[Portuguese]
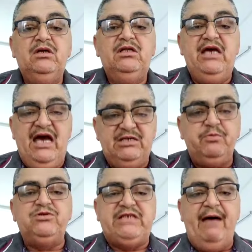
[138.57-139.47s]
de
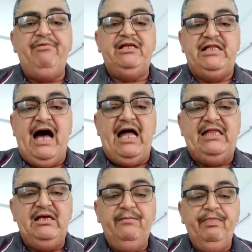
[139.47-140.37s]

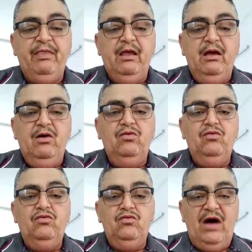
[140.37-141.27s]
responsabilidade,
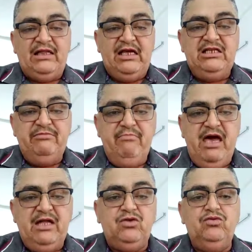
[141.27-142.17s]
um, um
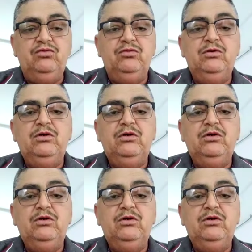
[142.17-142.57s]
atendimento